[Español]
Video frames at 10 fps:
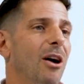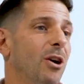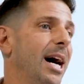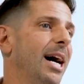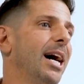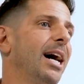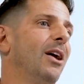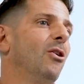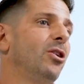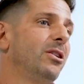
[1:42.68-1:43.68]
Ahora,
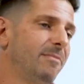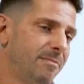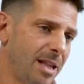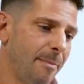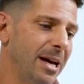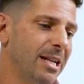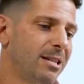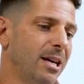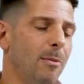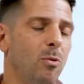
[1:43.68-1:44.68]
hoy
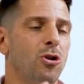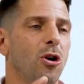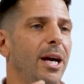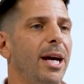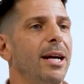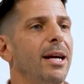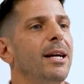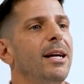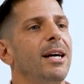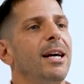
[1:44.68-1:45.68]
también se da mucho
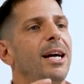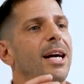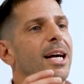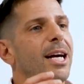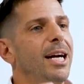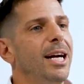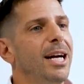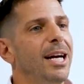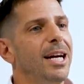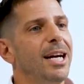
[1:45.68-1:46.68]
que
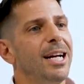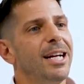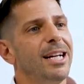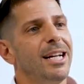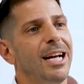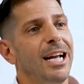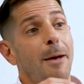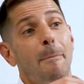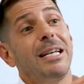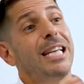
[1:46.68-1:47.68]
eh,
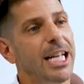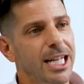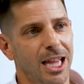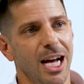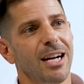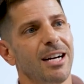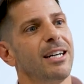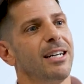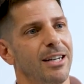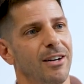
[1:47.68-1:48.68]
el
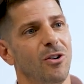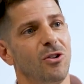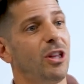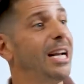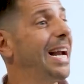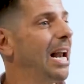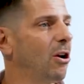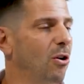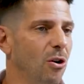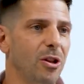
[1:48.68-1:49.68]
especialista o tener
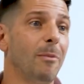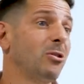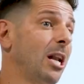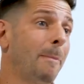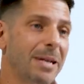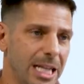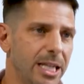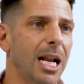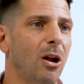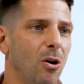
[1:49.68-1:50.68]
algo, digamos, ser
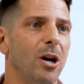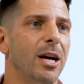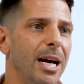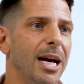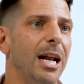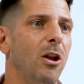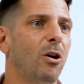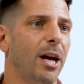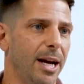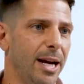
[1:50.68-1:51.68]
especialista en algo es
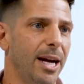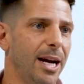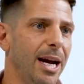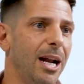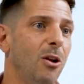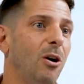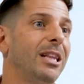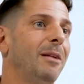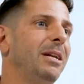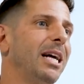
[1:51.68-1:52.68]
lo que, es lo
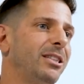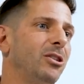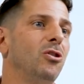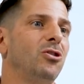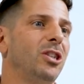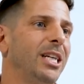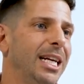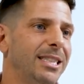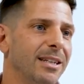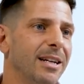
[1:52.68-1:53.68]
que termina siendo, si
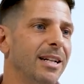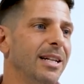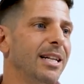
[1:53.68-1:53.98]
querés,